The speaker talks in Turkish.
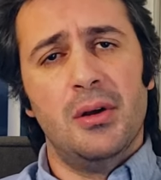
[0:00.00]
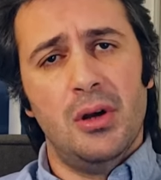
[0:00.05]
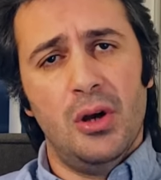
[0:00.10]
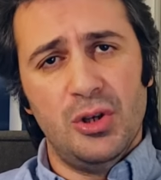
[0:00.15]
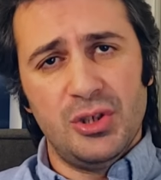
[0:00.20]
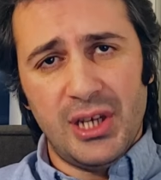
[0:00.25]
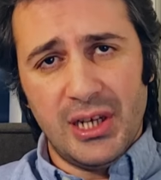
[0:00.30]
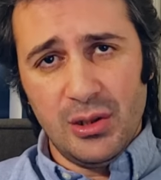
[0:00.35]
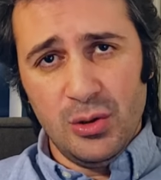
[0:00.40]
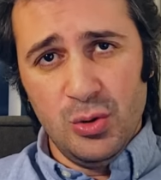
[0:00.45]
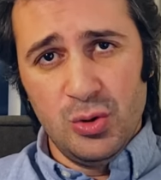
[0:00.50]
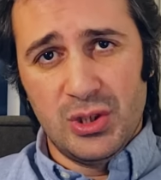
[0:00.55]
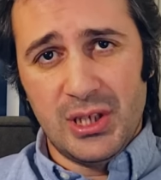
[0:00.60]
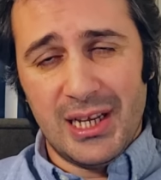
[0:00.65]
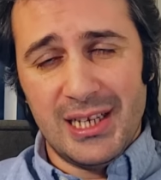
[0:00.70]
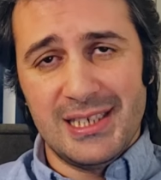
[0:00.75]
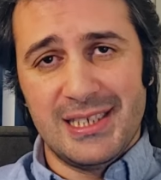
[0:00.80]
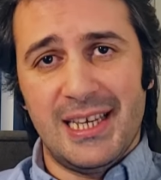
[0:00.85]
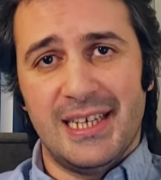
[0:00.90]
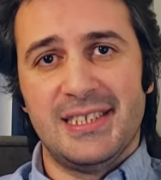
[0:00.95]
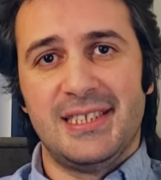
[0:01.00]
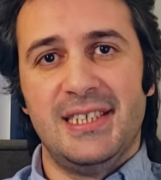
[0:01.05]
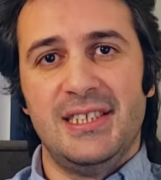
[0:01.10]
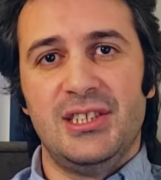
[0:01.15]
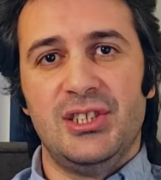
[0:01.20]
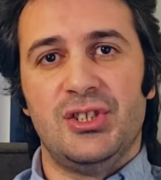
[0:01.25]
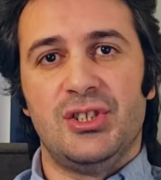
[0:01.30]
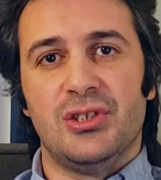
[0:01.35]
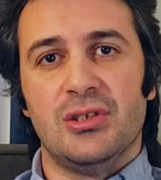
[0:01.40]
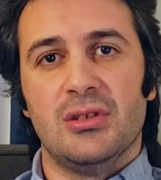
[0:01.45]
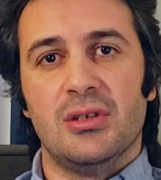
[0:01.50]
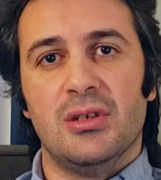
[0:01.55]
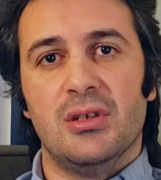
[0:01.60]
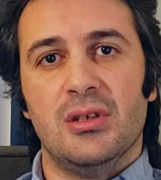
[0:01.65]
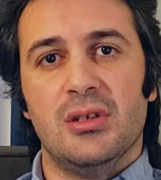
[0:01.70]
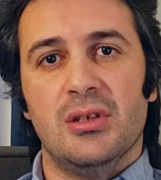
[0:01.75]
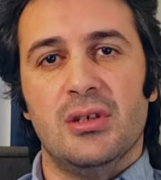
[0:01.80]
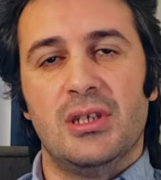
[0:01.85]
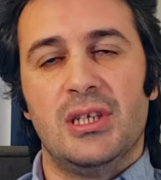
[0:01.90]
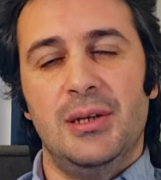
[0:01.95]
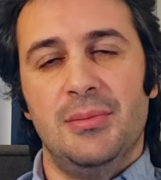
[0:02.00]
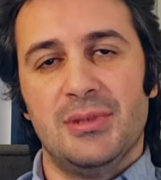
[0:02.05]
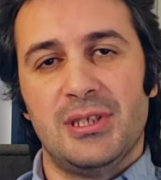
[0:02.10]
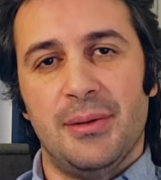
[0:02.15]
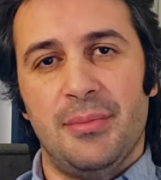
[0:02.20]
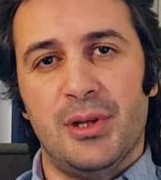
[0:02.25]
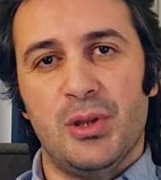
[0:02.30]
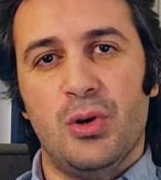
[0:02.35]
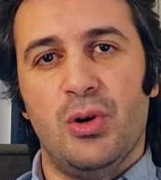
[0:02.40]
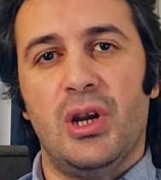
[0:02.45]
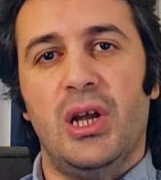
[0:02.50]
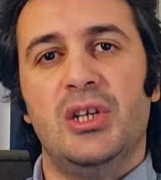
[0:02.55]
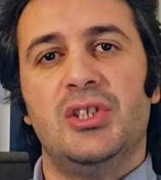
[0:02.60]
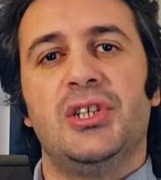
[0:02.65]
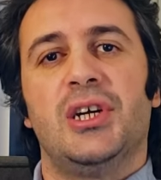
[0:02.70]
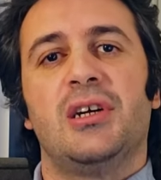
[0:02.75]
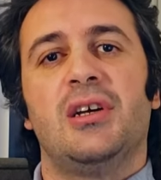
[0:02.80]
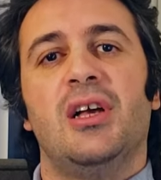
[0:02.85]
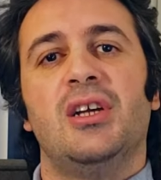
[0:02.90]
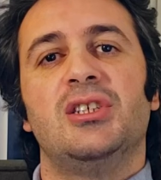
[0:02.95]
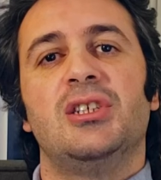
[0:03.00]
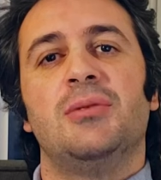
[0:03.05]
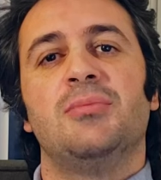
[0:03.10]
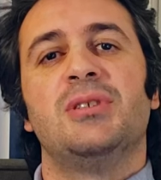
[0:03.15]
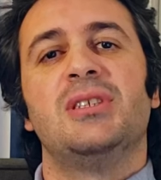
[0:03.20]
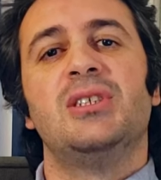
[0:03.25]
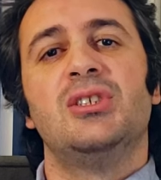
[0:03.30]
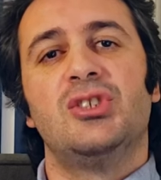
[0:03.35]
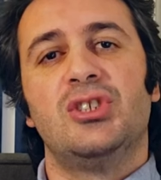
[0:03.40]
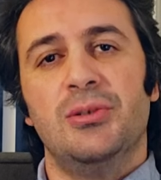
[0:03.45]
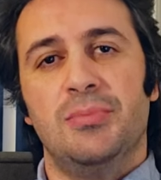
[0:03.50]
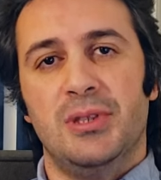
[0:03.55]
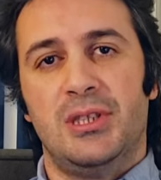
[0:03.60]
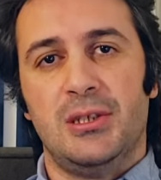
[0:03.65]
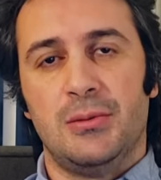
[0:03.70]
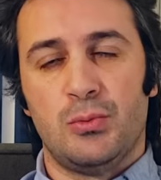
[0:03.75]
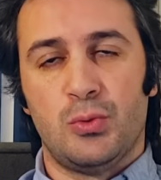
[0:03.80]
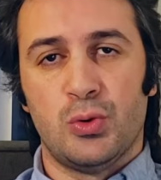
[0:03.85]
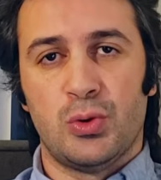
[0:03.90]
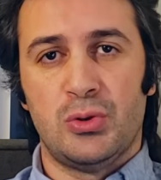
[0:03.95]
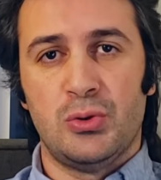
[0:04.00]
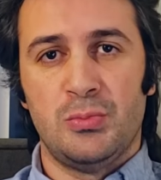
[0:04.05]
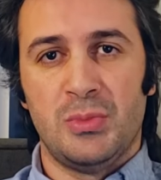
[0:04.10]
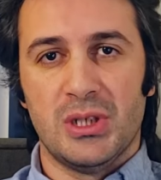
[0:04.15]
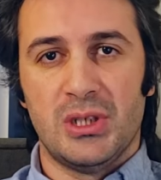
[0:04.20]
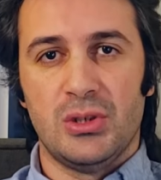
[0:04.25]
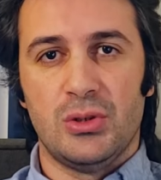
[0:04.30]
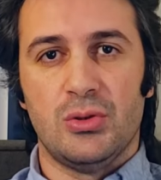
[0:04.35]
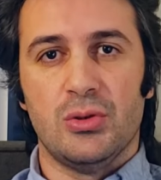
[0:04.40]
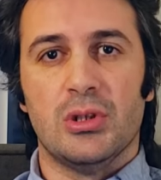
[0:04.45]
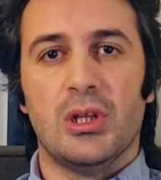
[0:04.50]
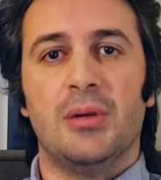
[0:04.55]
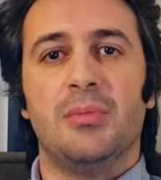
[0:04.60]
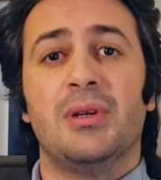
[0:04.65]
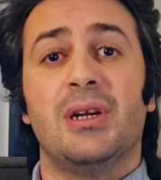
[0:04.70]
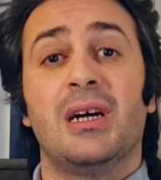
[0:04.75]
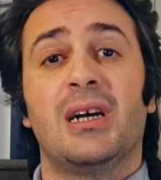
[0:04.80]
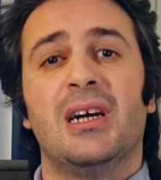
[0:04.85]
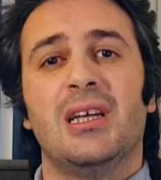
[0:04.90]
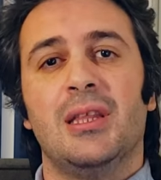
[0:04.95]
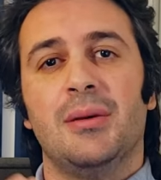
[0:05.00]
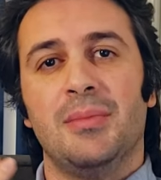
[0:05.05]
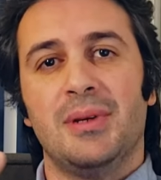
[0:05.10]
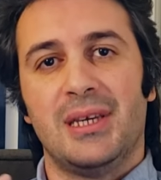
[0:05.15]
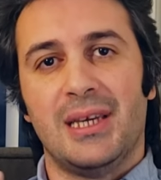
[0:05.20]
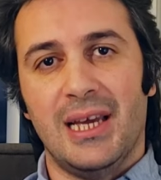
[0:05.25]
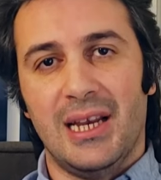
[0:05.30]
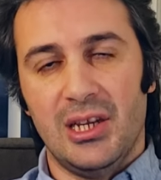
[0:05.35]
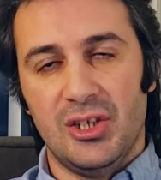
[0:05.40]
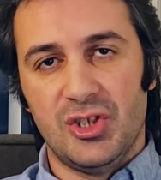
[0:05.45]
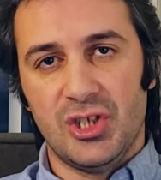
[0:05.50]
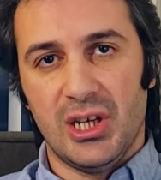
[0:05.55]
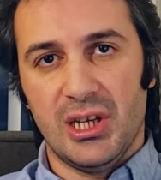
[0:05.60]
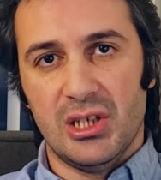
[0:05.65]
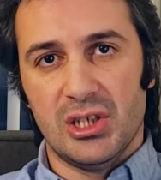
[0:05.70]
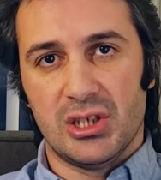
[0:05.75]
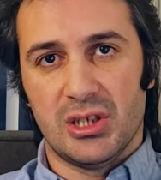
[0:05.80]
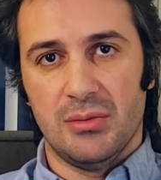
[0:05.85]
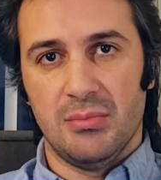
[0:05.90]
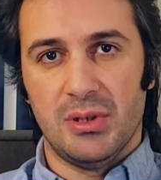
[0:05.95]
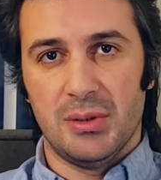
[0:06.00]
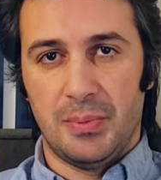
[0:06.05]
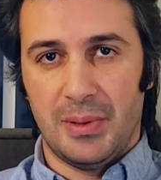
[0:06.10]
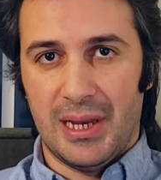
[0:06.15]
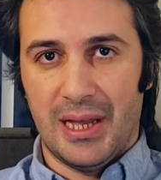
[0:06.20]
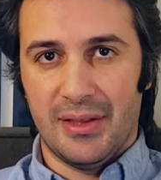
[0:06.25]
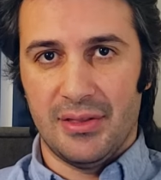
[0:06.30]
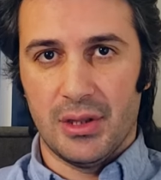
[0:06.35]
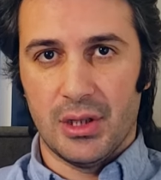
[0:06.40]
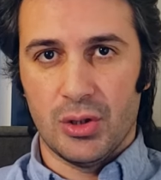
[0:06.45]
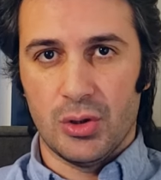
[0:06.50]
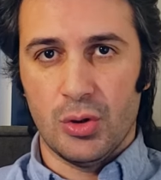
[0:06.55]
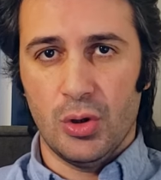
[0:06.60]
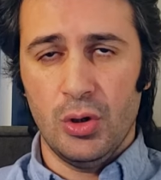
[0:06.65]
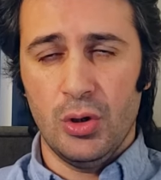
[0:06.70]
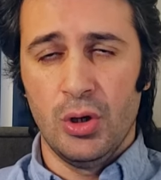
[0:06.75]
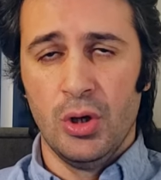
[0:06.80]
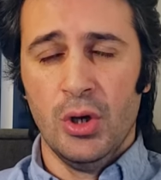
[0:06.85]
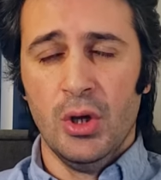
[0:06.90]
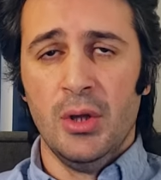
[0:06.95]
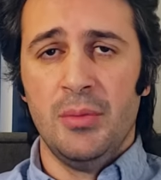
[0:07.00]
Özellikle yüksek lisans tezi için e, kim zaman öğrenci arkadaşlarımız hızlıca bitirip kurtulmak istiyorlar. Bir akademik geleceğe ilişkin bir planları yok.